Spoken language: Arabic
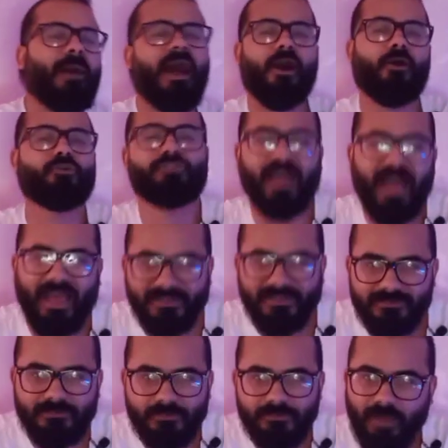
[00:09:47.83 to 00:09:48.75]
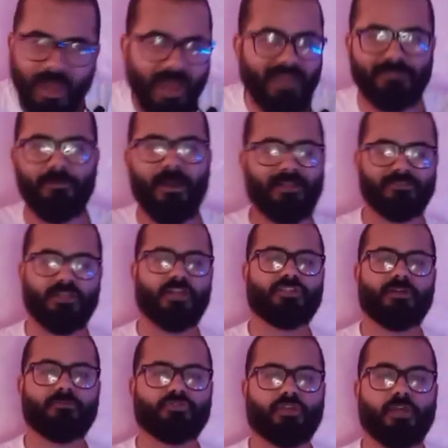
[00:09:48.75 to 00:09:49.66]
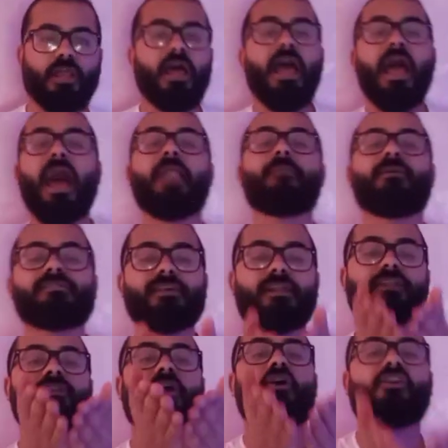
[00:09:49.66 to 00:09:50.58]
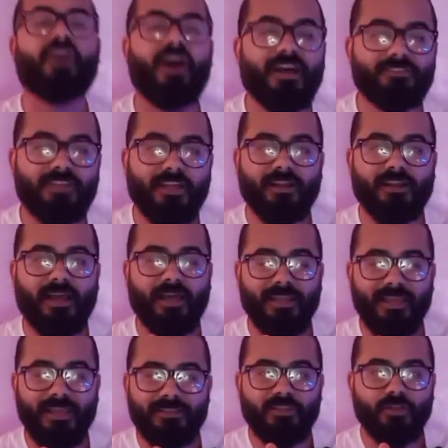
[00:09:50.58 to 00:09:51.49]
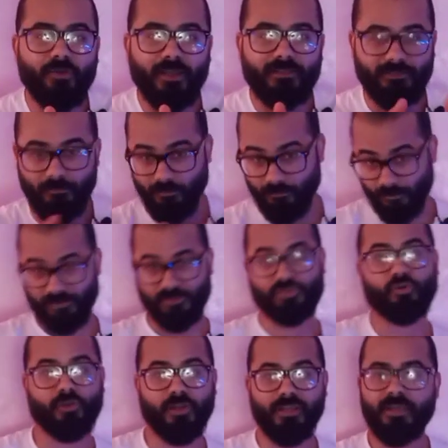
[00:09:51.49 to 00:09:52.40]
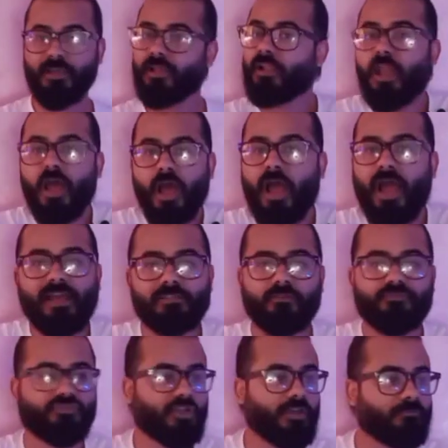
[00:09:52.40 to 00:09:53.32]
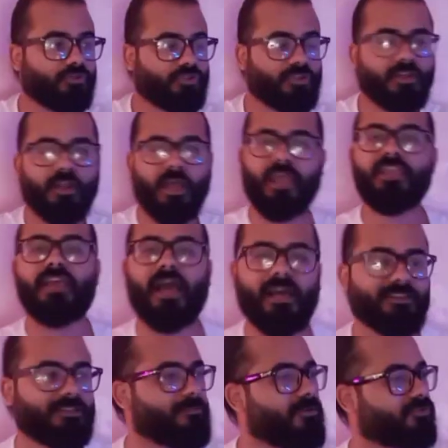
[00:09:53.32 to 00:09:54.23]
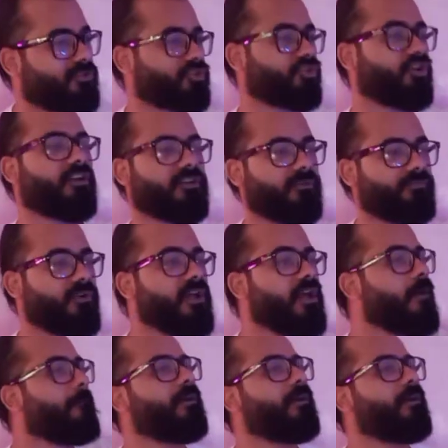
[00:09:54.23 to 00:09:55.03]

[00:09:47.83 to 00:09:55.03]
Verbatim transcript: اسمها وداد عادي ما عندناش اي مشكله هل مثلا ده واقع ضرر عليك دلوقتي من منظوري لا عادي ما فيش اي مشكله اي حد بيتشرف